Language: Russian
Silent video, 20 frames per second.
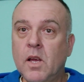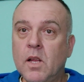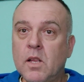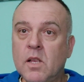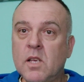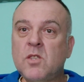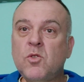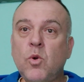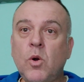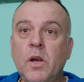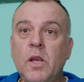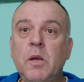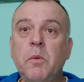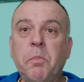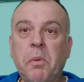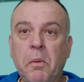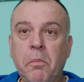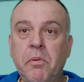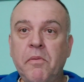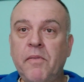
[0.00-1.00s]
настолько не
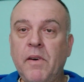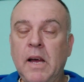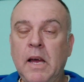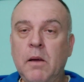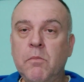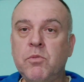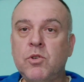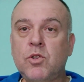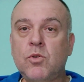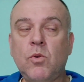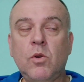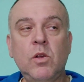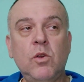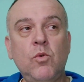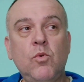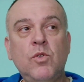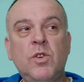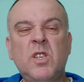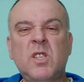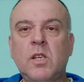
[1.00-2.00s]
пробиваем, что он
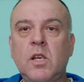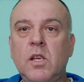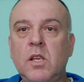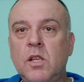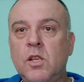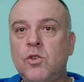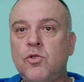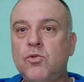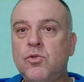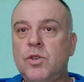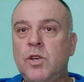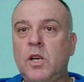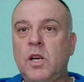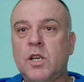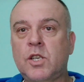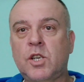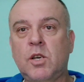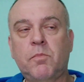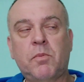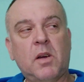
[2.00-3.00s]
не учится ни на чужих
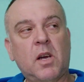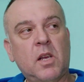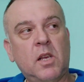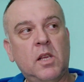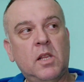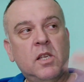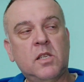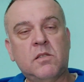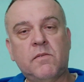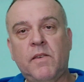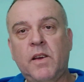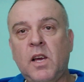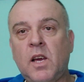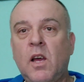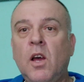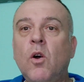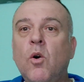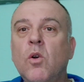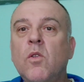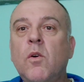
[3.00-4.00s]
ошибках, ни на
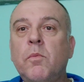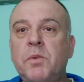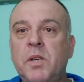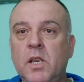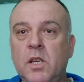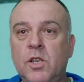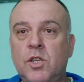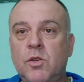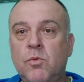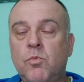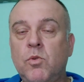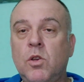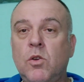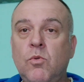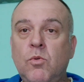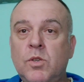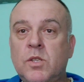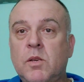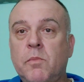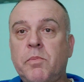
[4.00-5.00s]
своих. Он вообще ничему
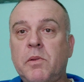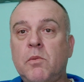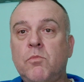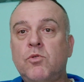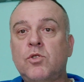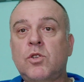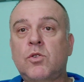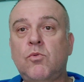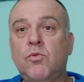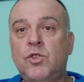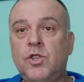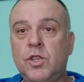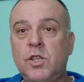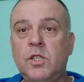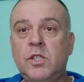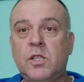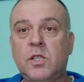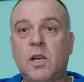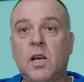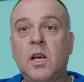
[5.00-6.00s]
не учится, потому что
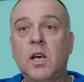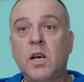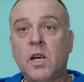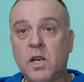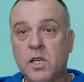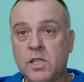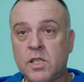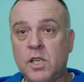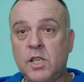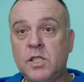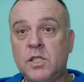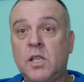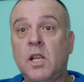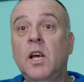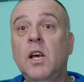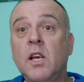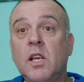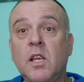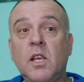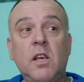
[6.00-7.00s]
учиться расист
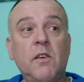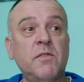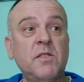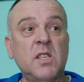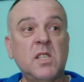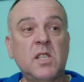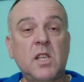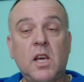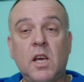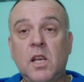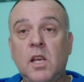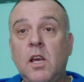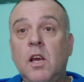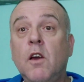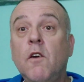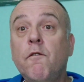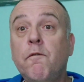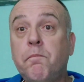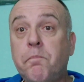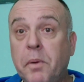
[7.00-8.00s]
не в
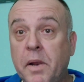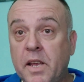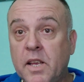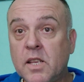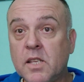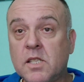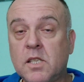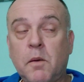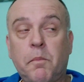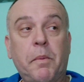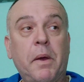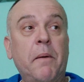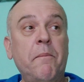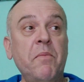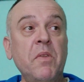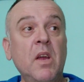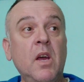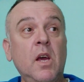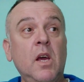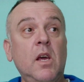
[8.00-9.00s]
состоянии в принципе.
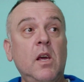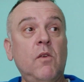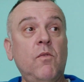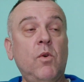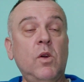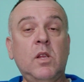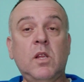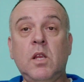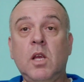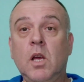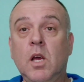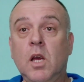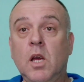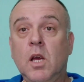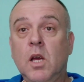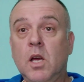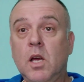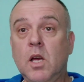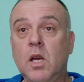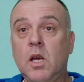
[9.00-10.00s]
И вот
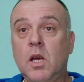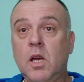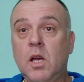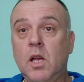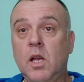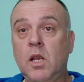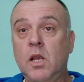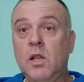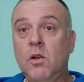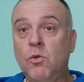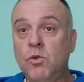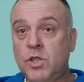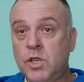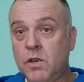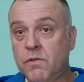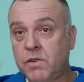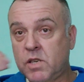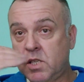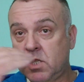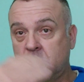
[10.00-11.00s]
Э, не
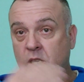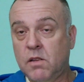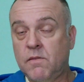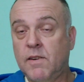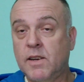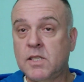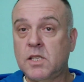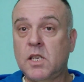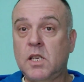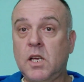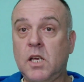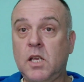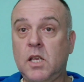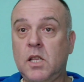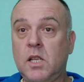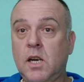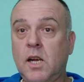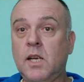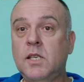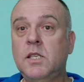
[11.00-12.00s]
научившись за
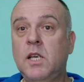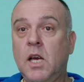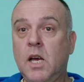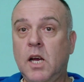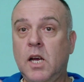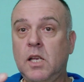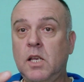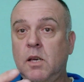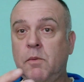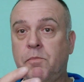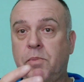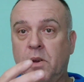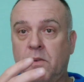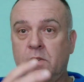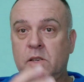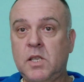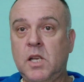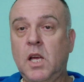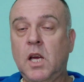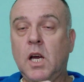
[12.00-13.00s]
21 раз, они
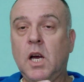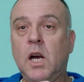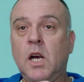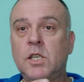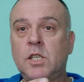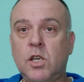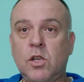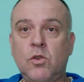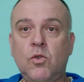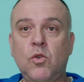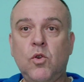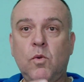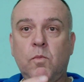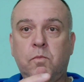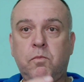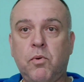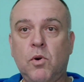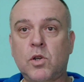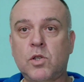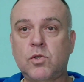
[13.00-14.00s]
привезли очередную
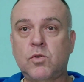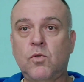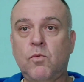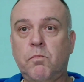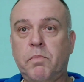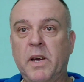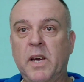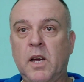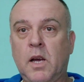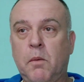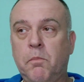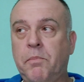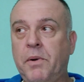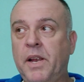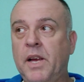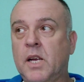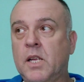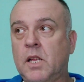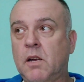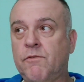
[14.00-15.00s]
порцию
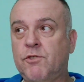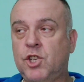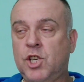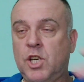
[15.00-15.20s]
боекомплекта в